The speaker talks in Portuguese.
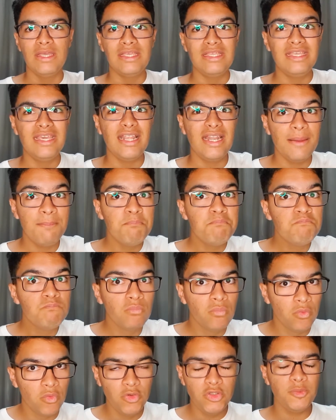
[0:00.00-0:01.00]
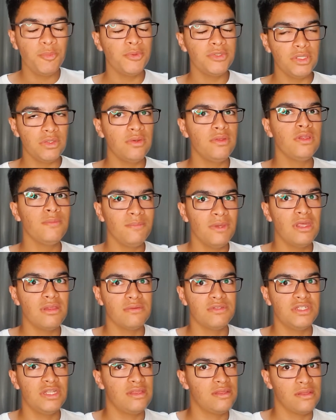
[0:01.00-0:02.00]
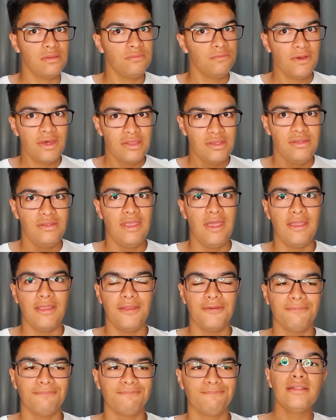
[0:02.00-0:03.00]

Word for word: e ele é muito poderoso mesmo, gente, vocês não fazem ideia.